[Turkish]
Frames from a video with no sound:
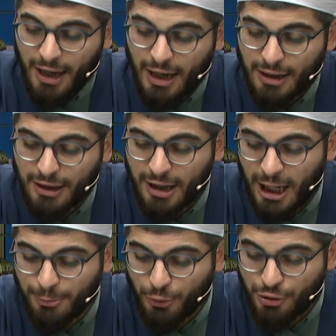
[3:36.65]
Elini
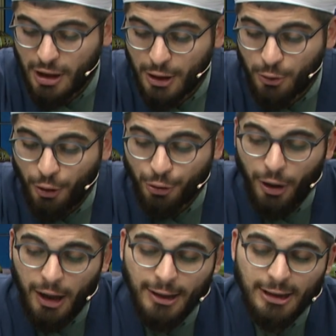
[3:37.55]
kalbin üzerine koydu.
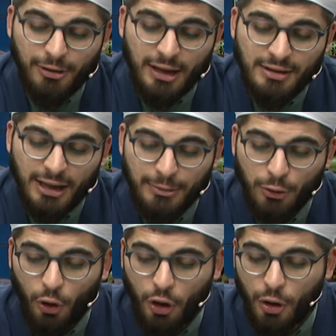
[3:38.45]
Adem
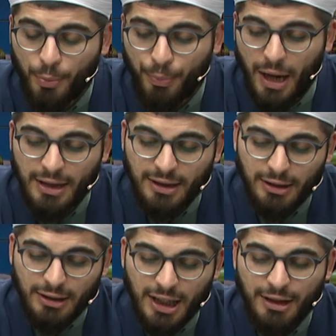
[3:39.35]
Aleyhisselam'dan o
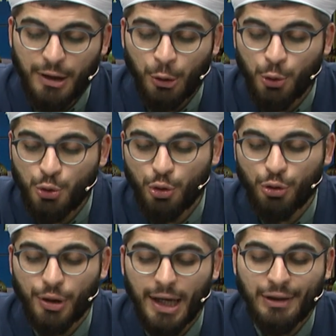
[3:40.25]
baygınlık ve
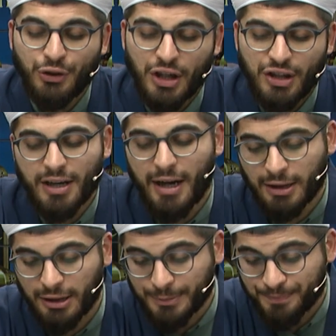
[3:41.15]
hüzün endişesi
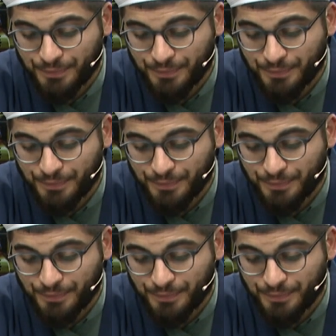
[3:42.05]
kalktı.